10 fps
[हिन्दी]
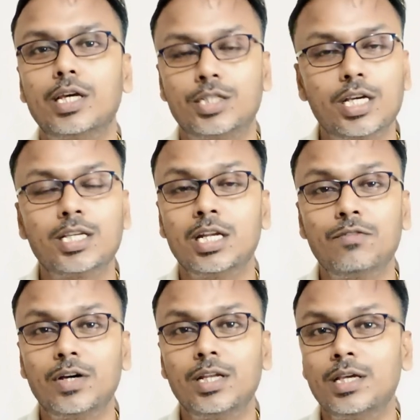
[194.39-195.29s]
रशिया
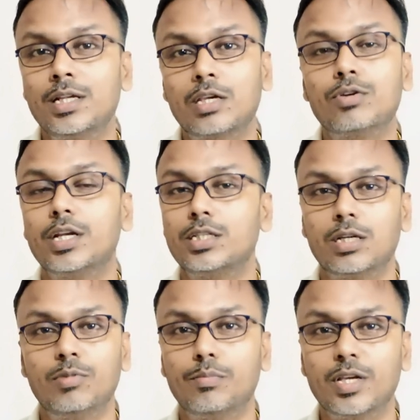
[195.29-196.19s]
जाने वाले हैं क्योंकि
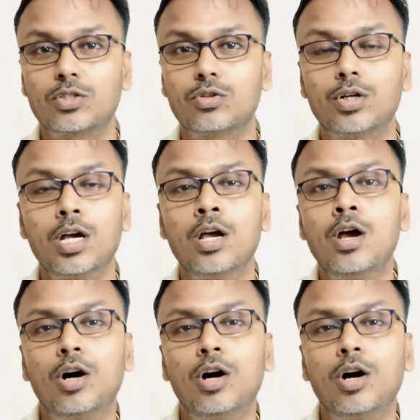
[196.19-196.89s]
रशिया में ब्रिक्स होगा